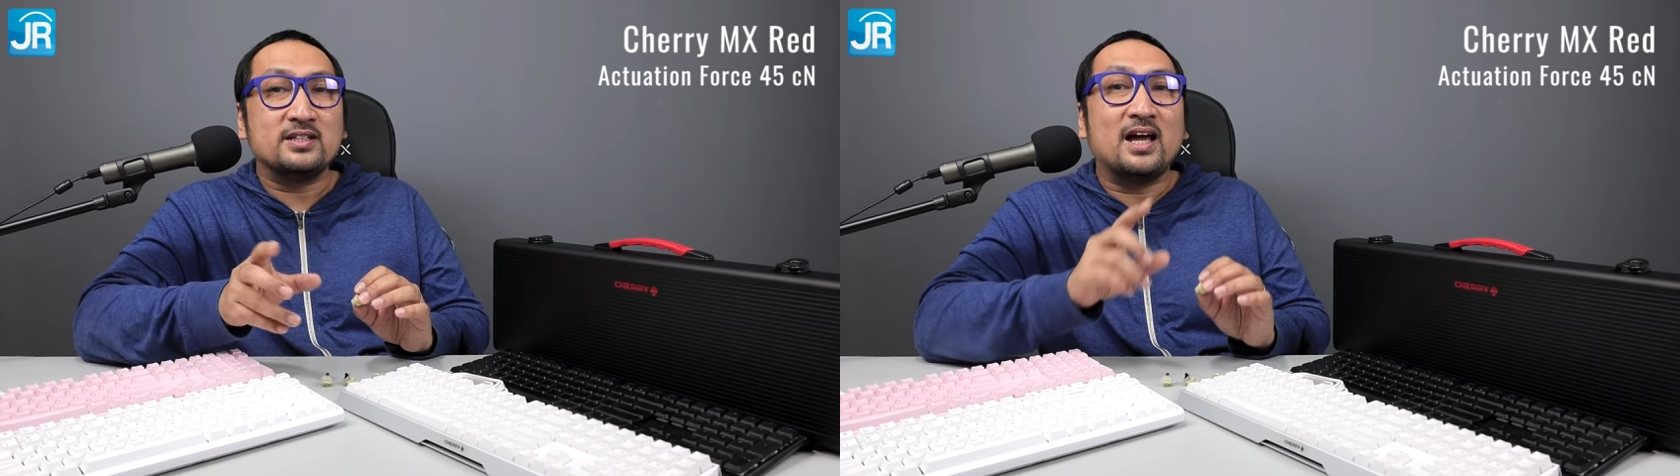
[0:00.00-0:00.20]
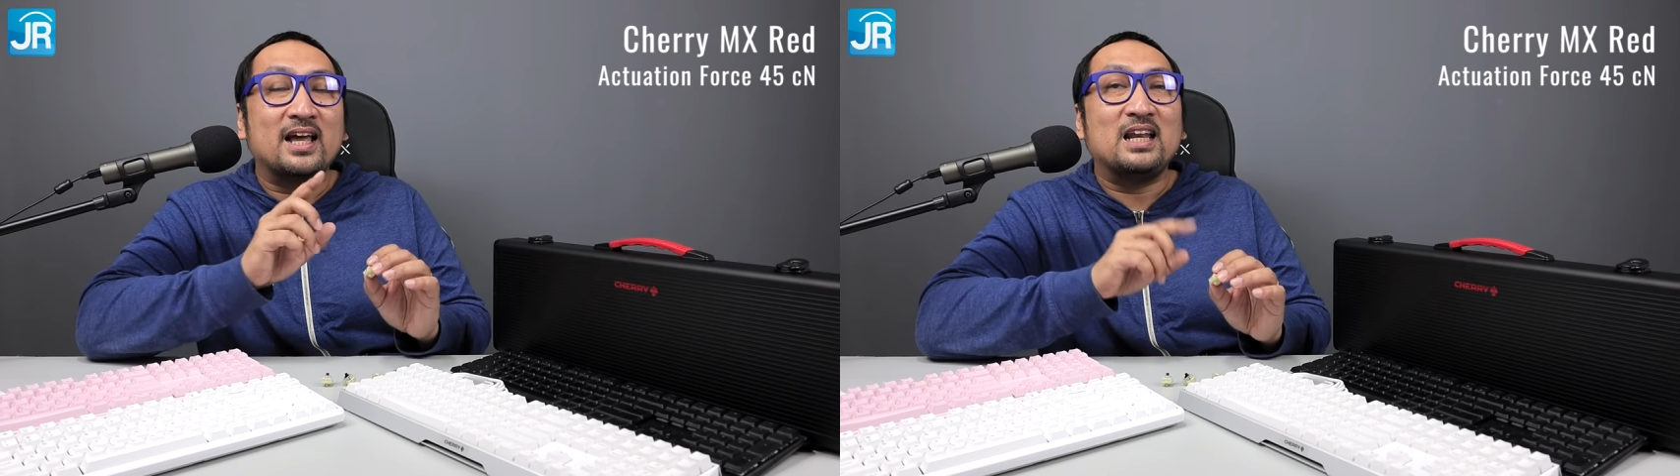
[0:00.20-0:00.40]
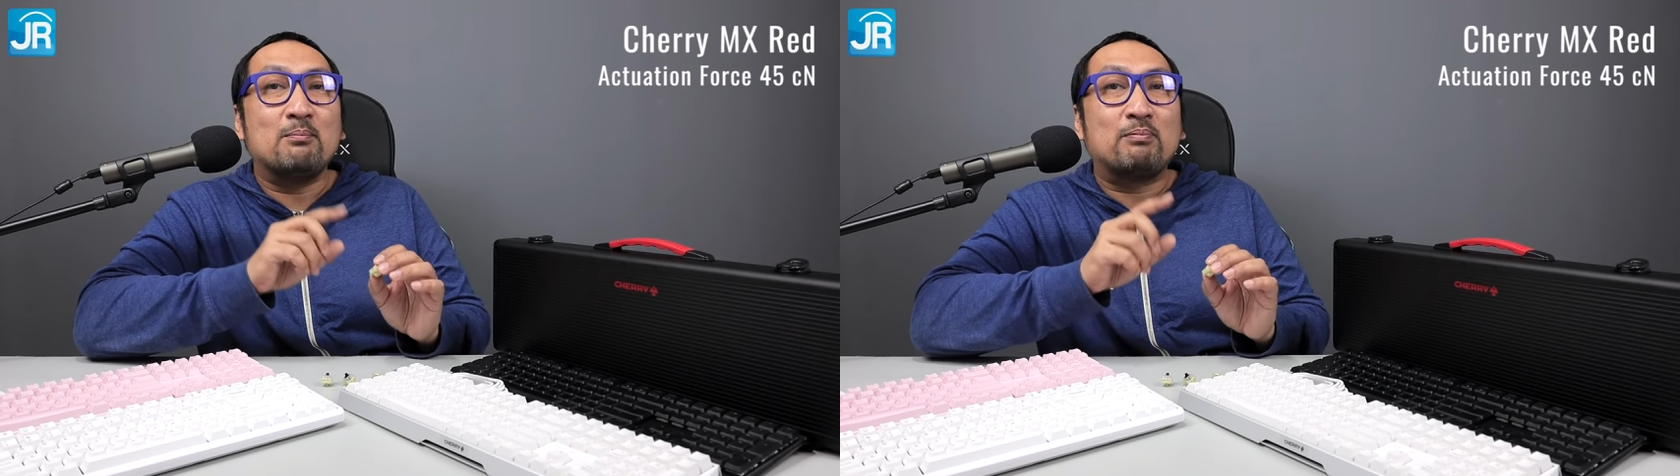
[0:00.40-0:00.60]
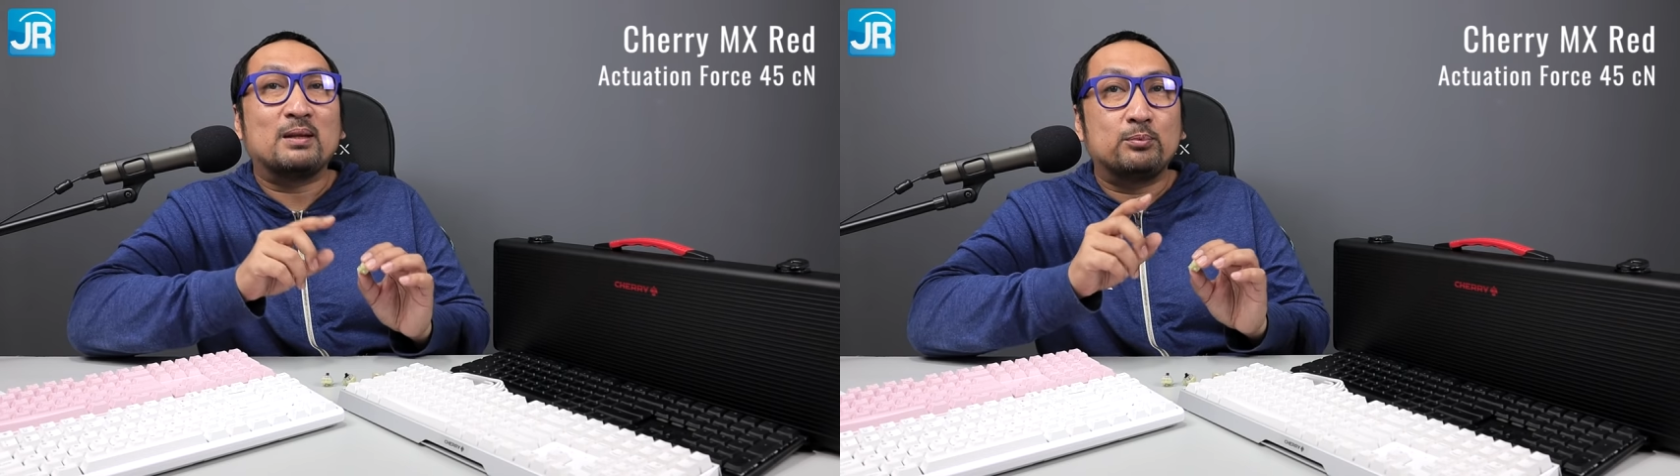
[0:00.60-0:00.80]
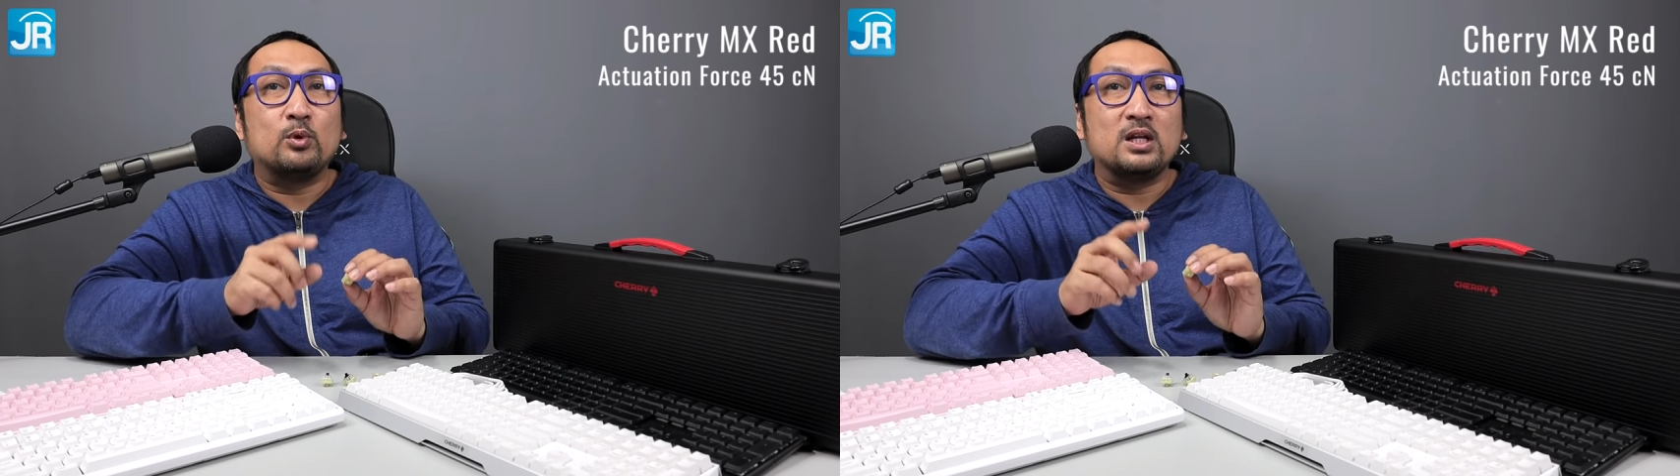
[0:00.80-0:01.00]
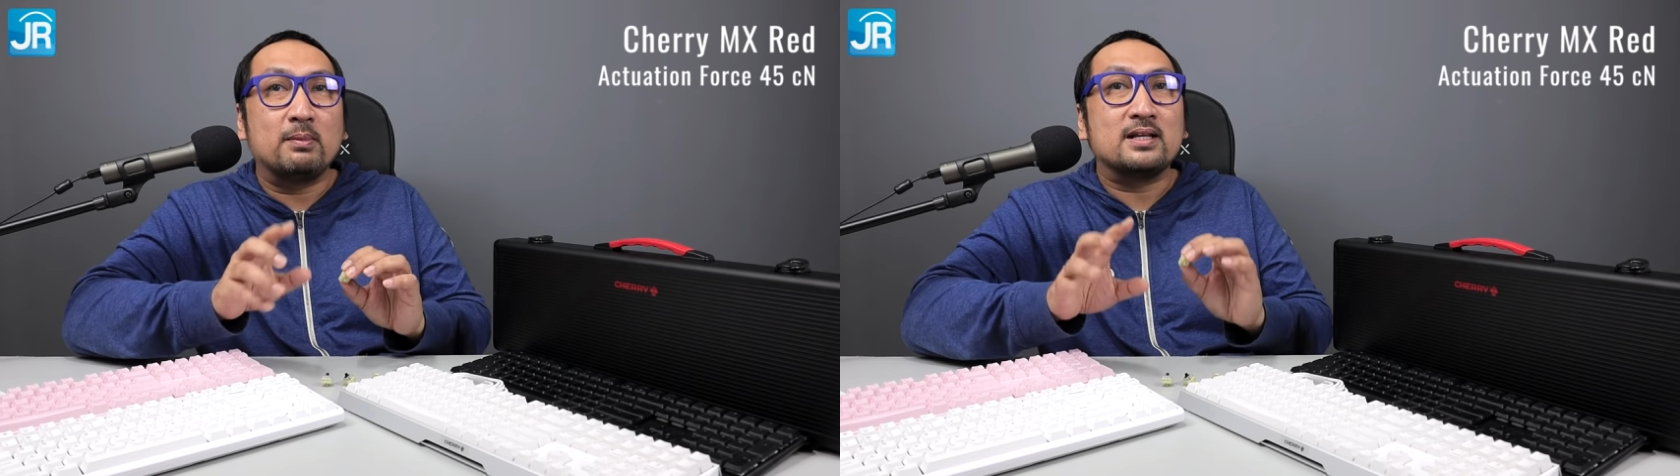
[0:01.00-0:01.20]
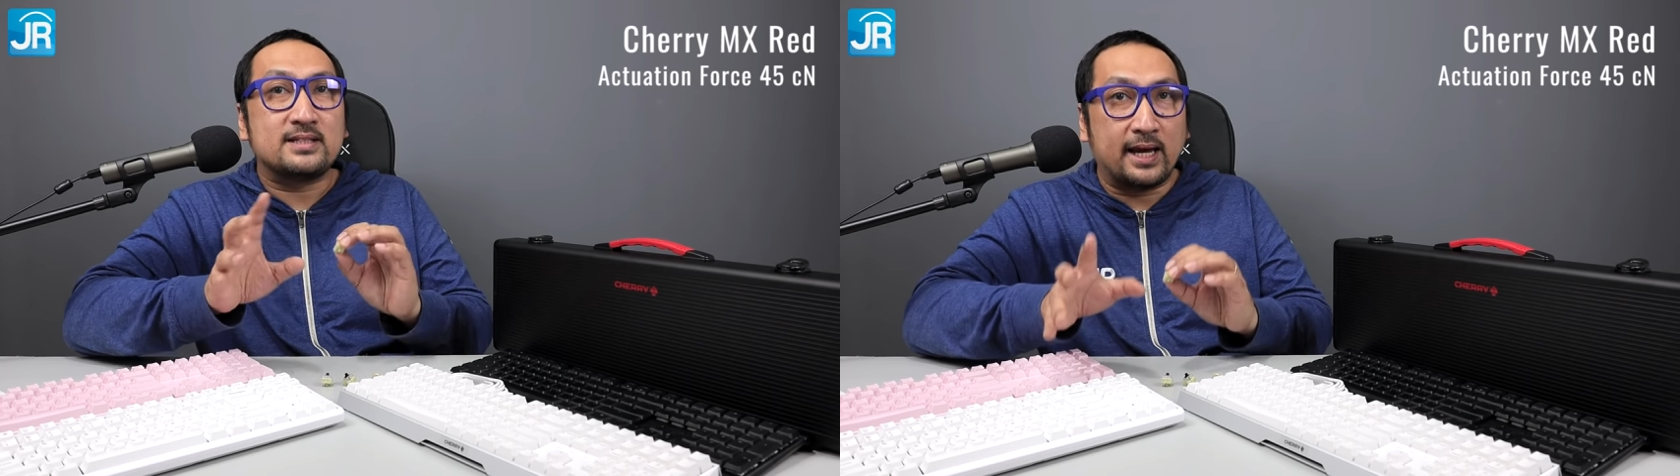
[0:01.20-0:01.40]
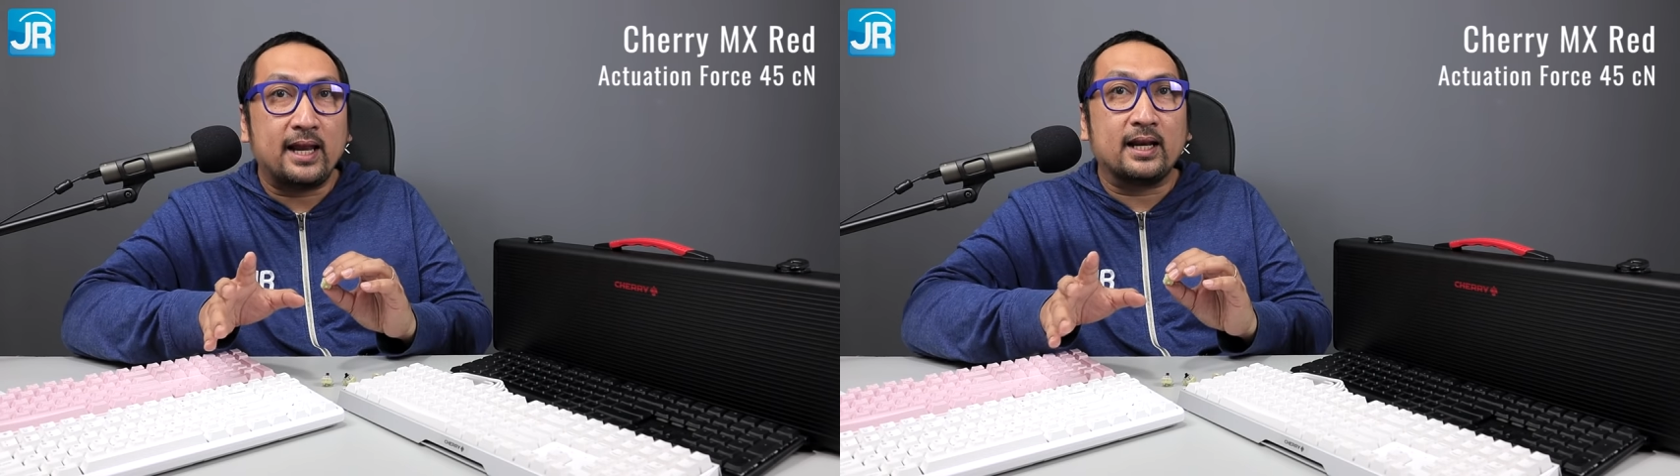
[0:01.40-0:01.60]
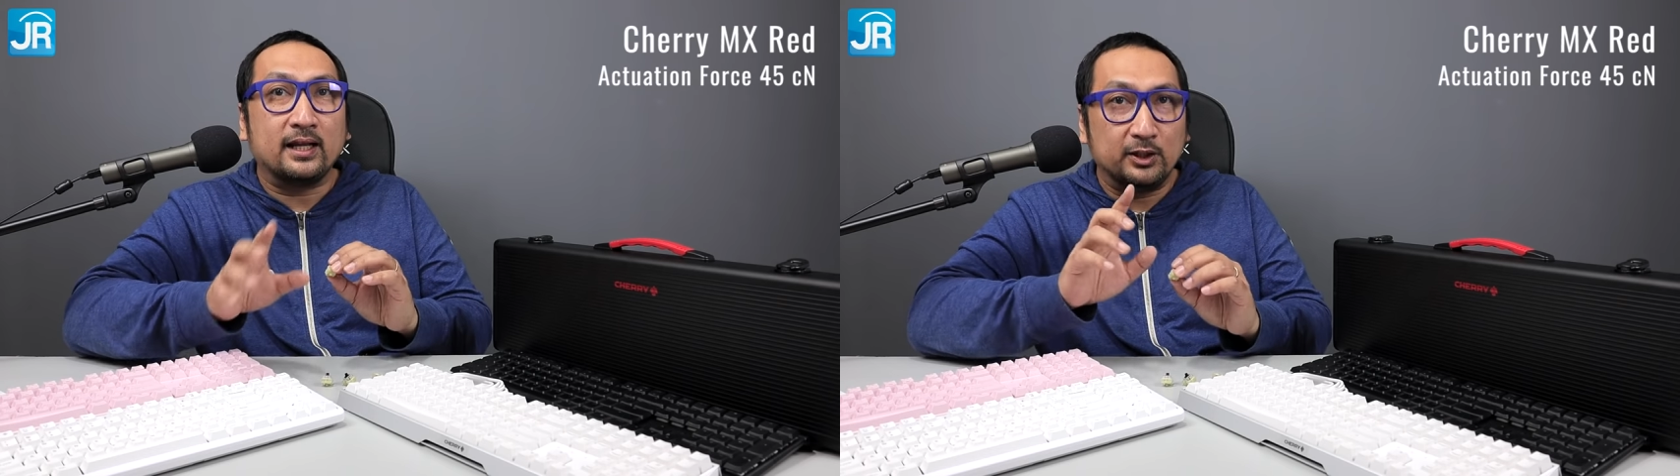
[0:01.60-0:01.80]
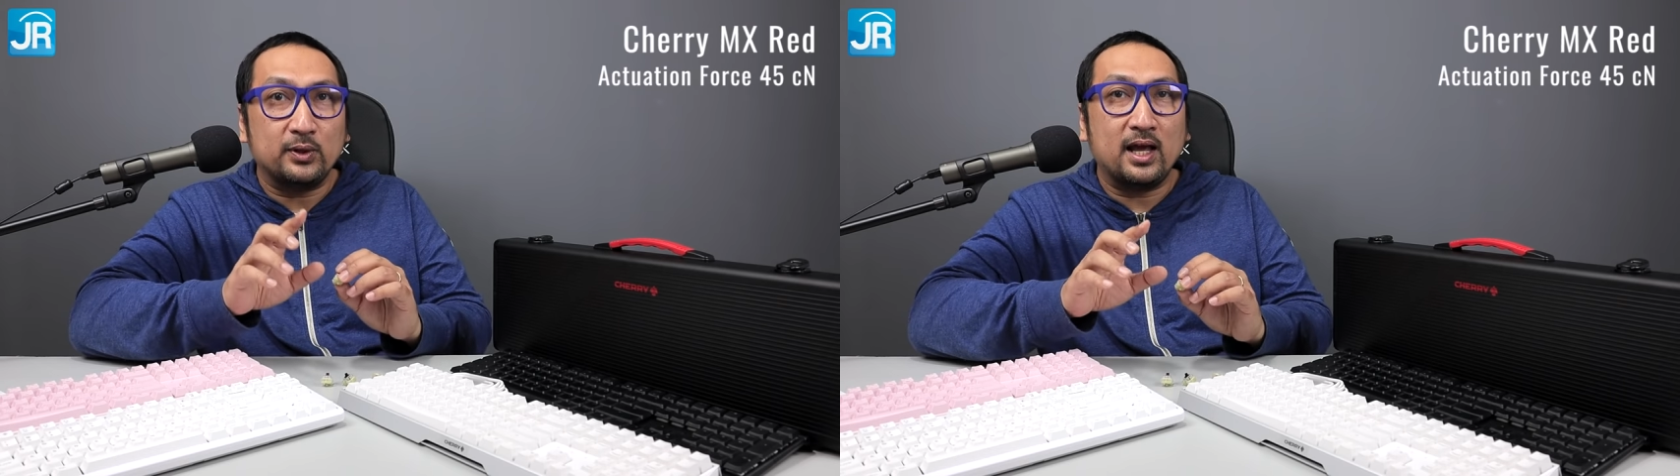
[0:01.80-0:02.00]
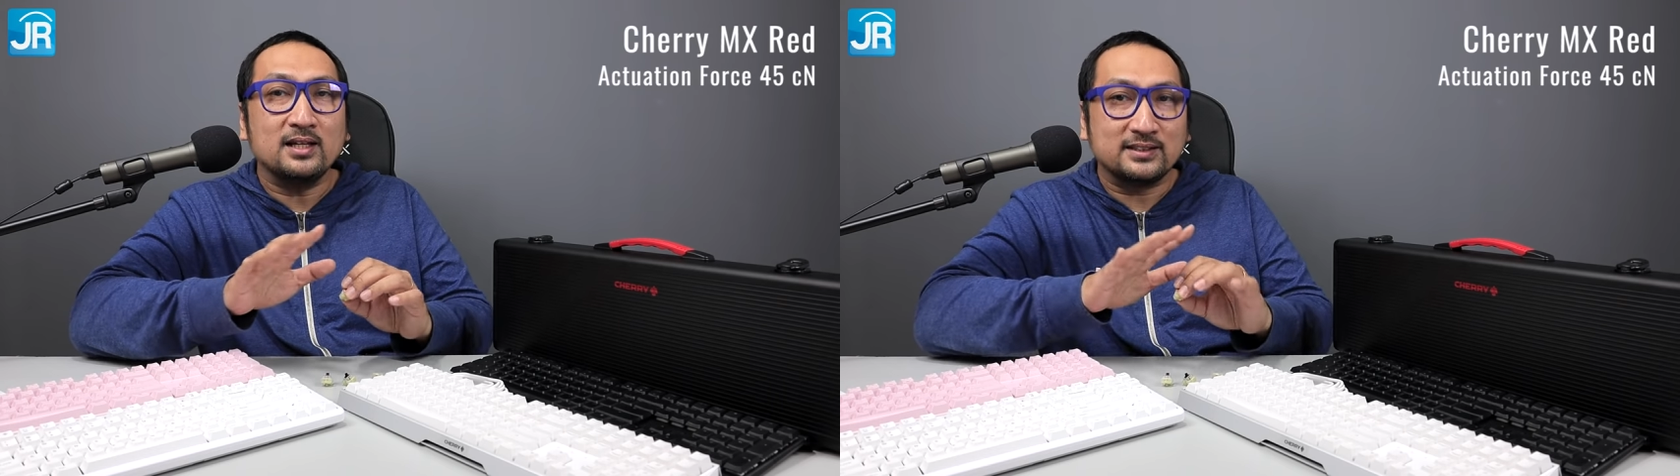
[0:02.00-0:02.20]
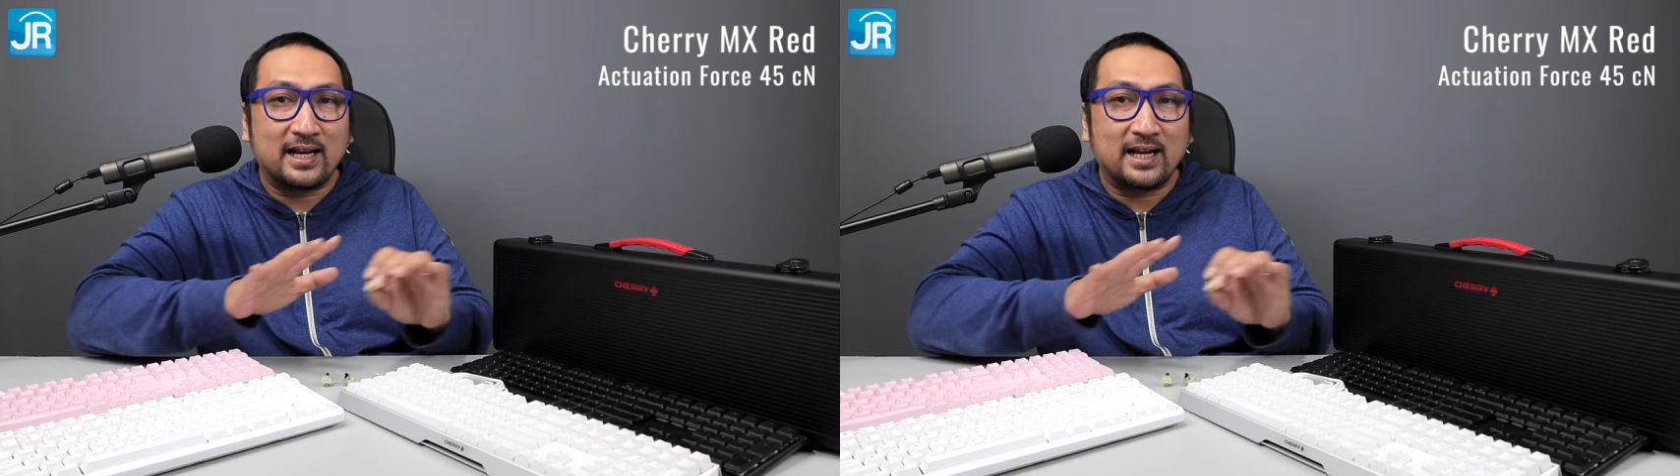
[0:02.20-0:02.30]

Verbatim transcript: aja ini 45 cn gitu ya,